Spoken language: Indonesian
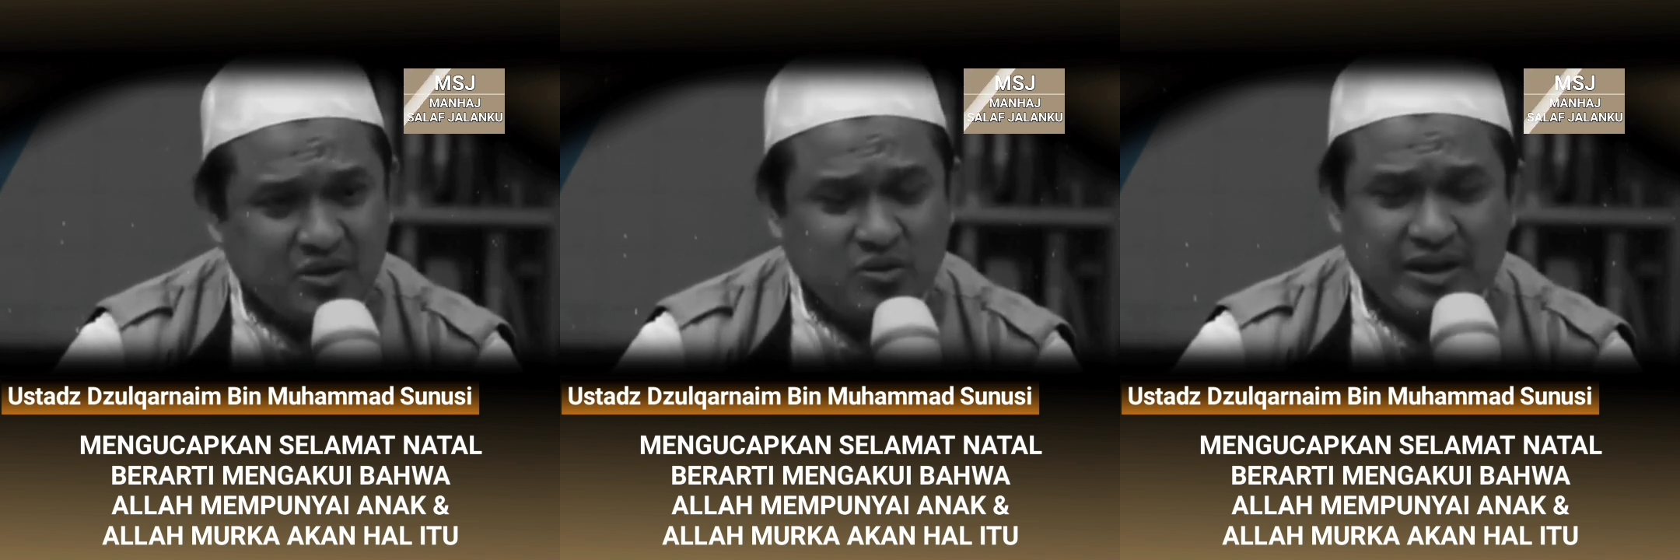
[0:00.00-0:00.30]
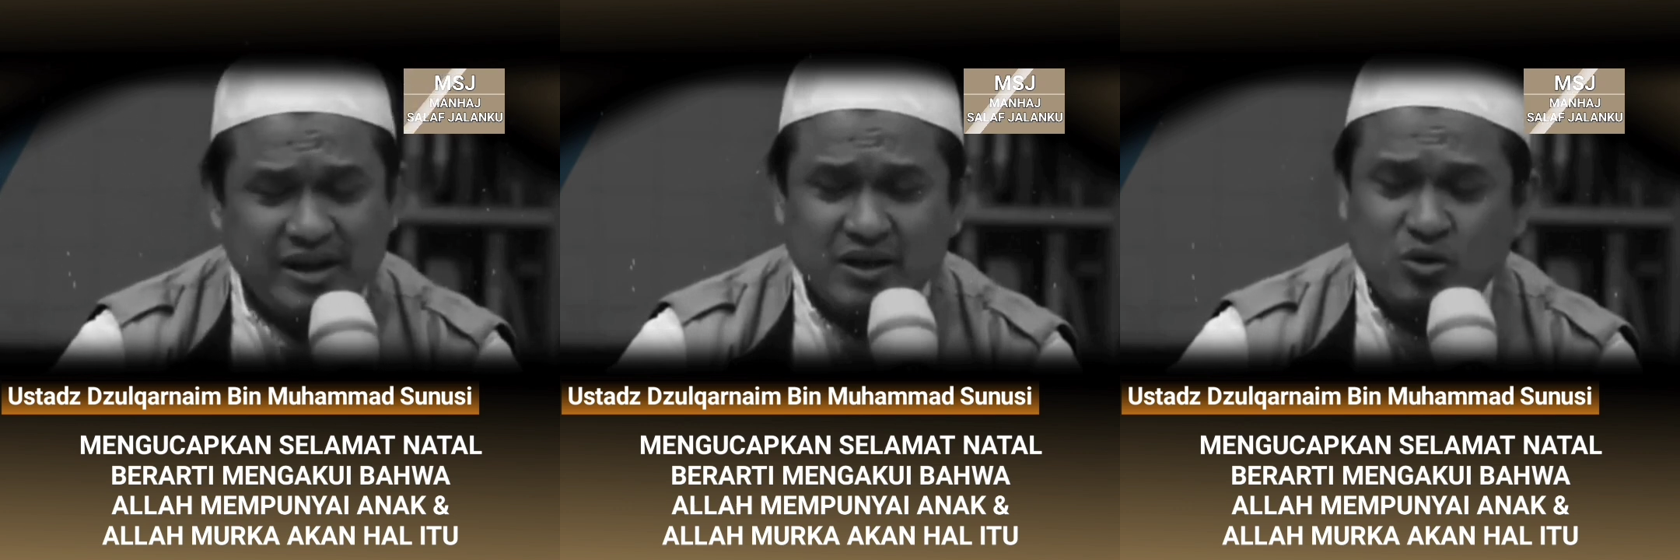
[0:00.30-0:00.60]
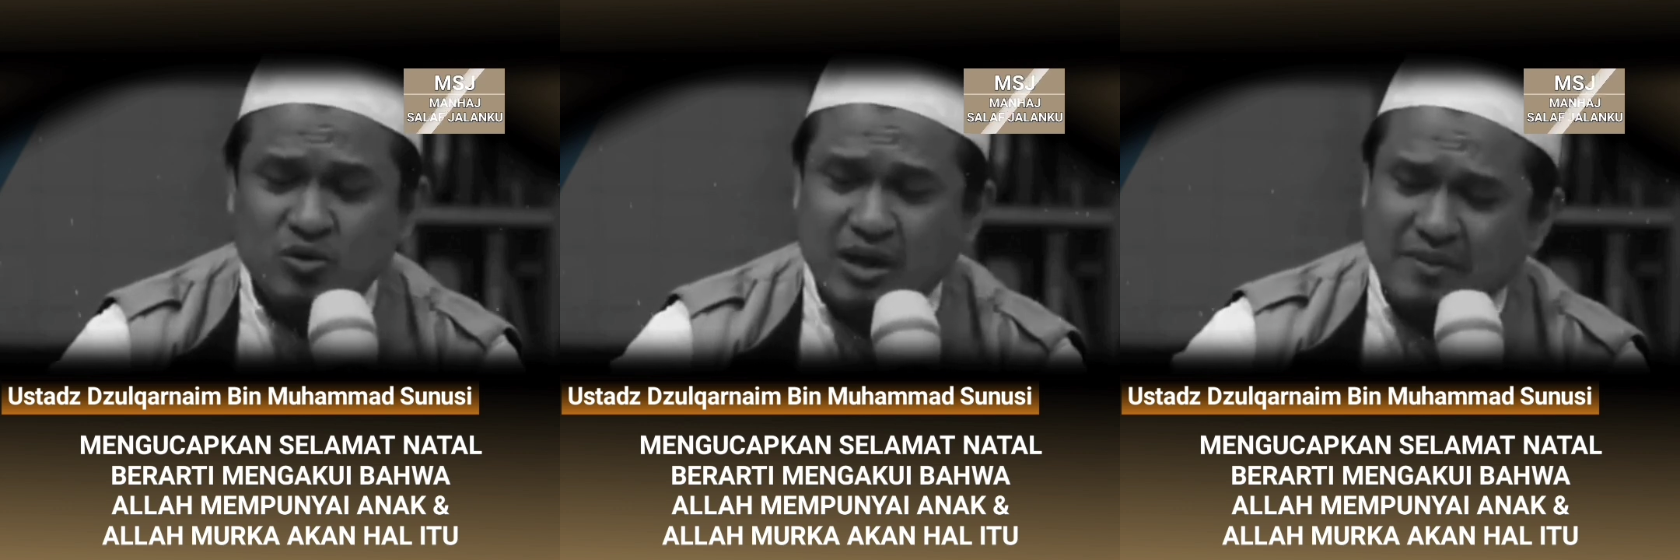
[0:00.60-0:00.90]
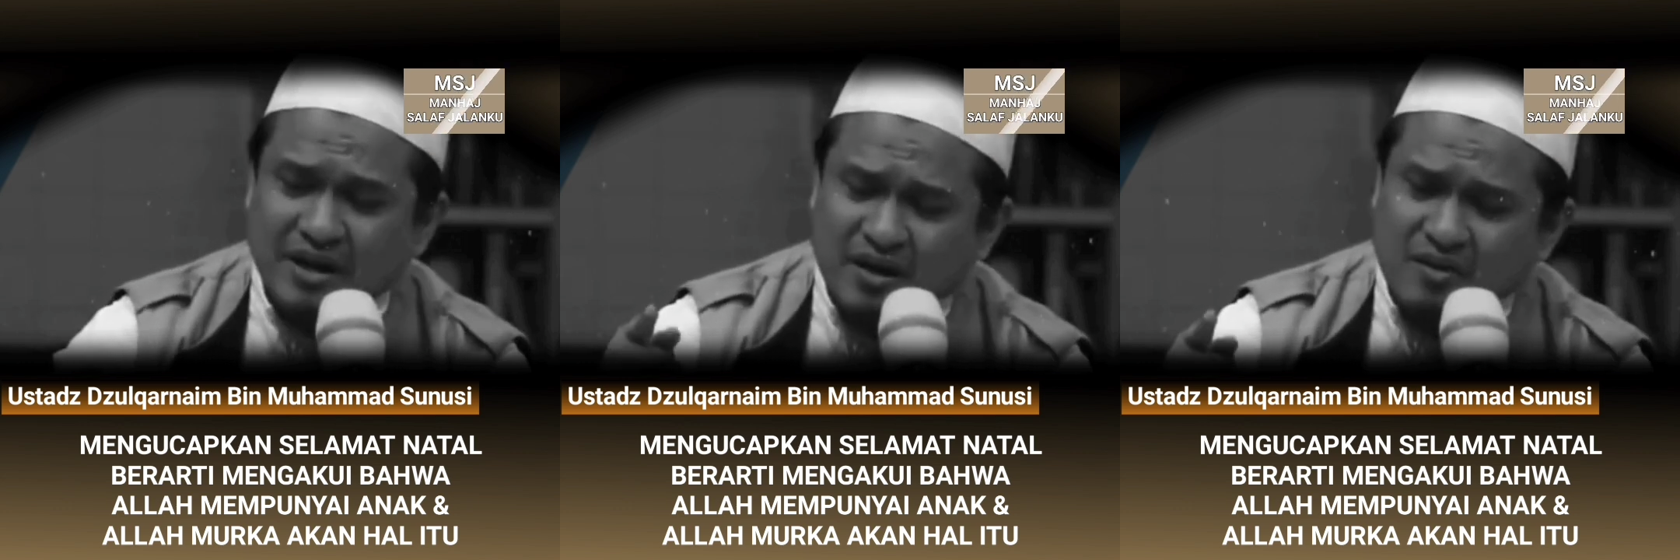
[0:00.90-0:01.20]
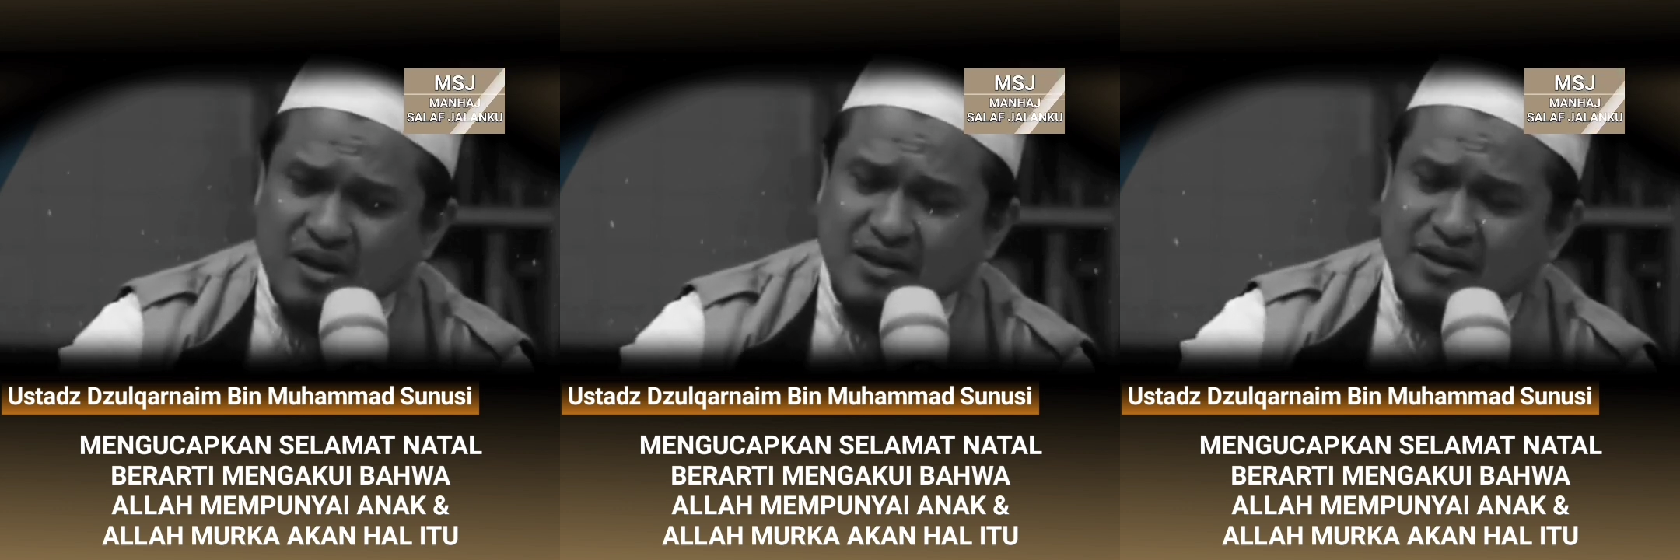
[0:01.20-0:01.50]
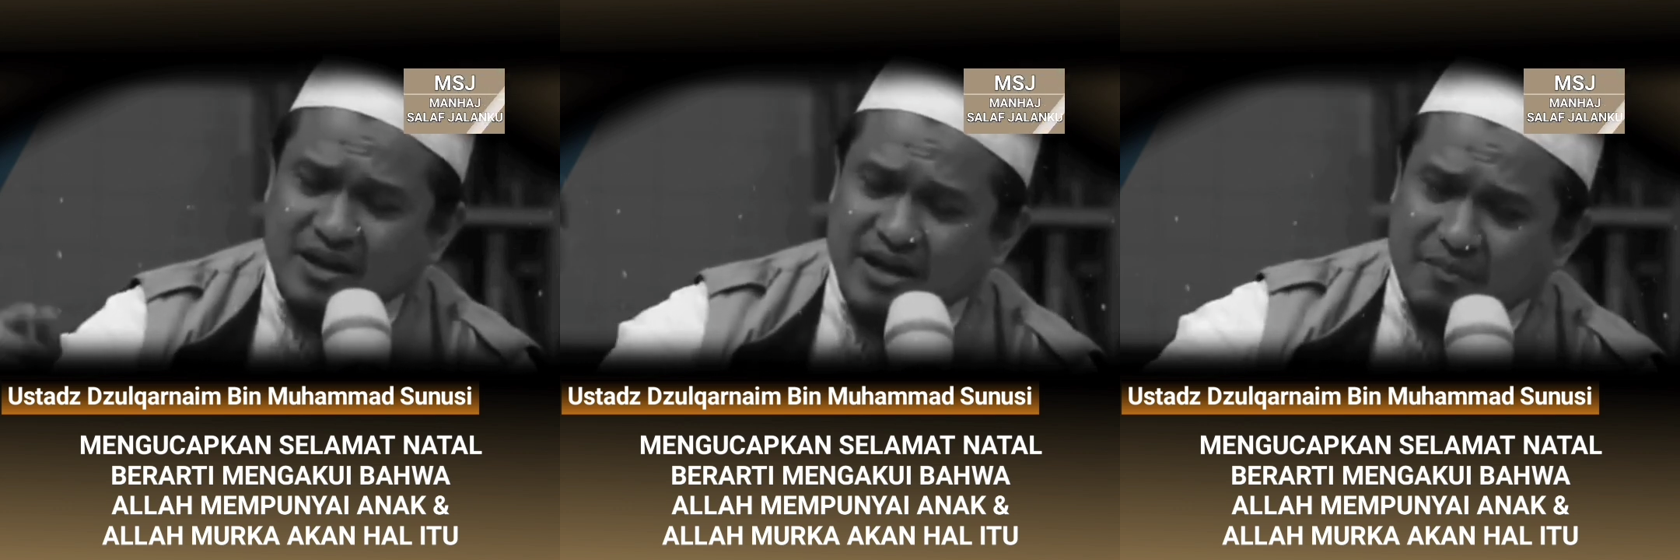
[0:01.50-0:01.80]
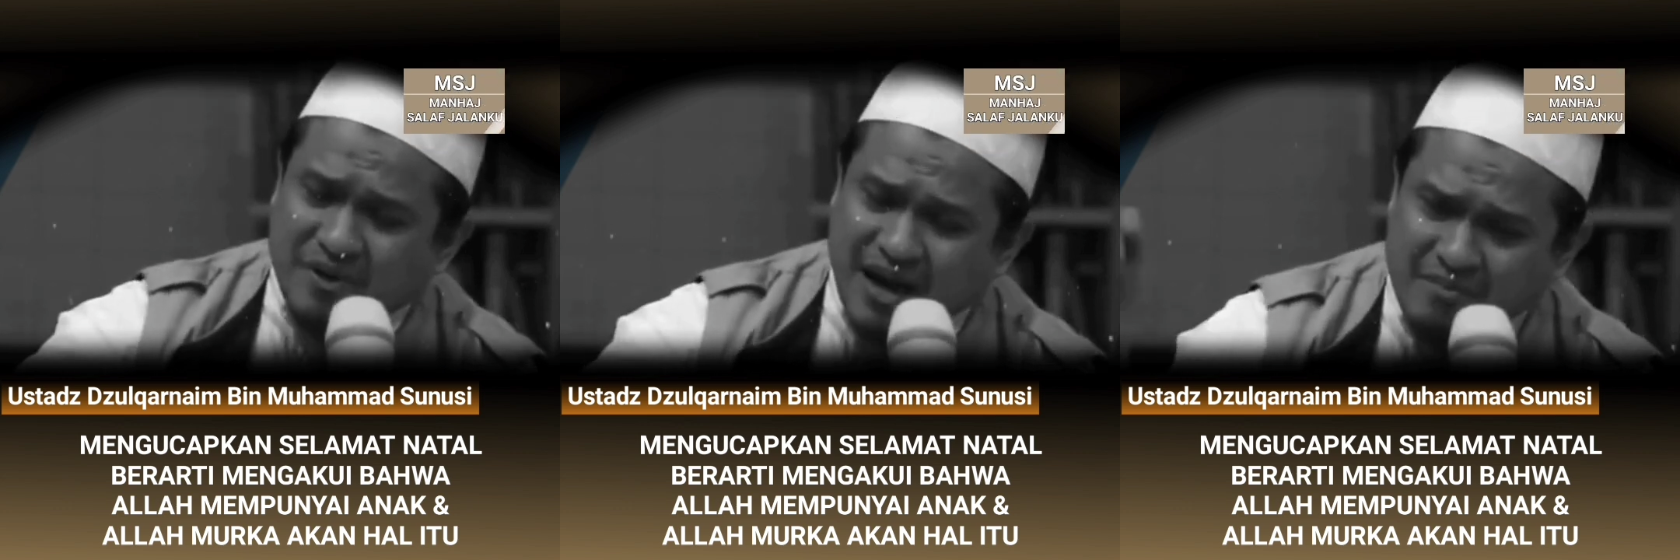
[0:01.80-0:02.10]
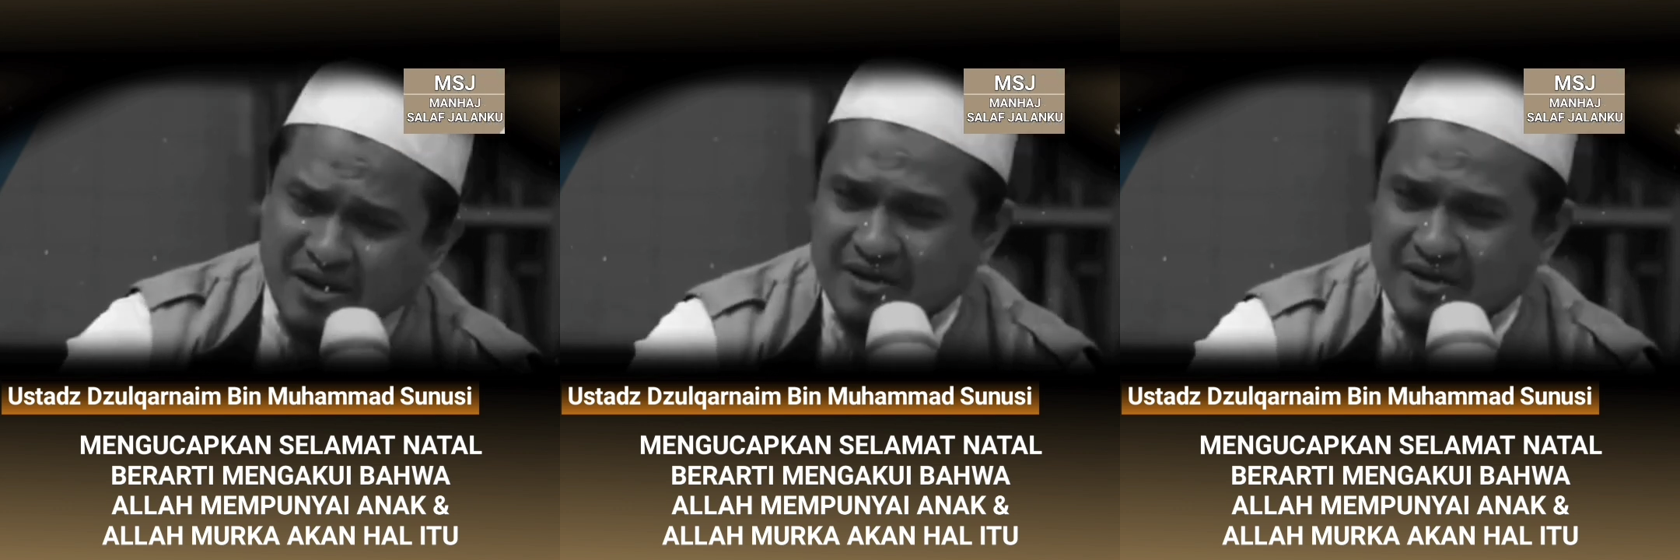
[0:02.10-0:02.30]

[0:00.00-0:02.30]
itu adalah keutamaan Allah terhadap